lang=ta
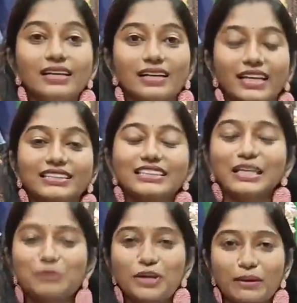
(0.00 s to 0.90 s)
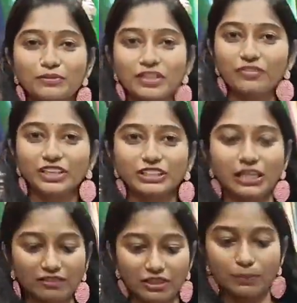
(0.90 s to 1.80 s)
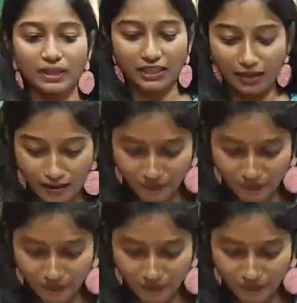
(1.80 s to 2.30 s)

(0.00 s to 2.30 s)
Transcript: நெக்ஸ்ட் நம்மளோட எம் த்ரீ ஃபேஷனில் வந்து பார்த்திங்கன்னா